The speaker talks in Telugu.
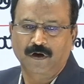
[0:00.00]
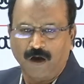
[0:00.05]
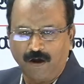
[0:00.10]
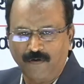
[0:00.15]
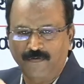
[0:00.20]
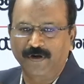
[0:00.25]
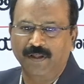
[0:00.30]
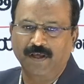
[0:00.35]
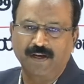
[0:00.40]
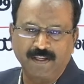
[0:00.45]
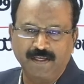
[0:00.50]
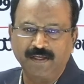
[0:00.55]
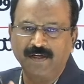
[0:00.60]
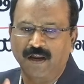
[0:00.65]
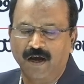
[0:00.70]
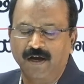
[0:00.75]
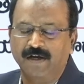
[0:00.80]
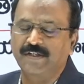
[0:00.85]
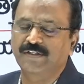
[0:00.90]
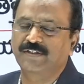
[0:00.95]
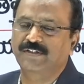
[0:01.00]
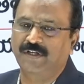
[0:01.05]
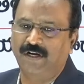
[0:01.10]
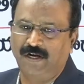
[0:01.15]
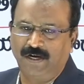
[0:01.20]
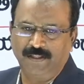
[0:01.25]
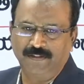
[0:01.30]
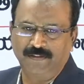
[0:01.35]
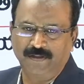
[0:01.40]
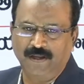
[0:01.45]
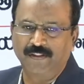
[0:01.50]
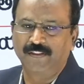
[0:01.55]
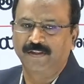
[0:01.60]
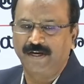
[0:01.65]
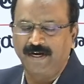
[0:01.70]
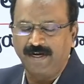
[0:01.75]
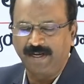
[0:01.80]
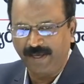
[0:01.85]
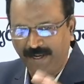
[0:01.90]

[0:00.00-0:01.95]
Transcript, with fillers: కావడానికి నాకు ఇష్టం లేదు అందుకే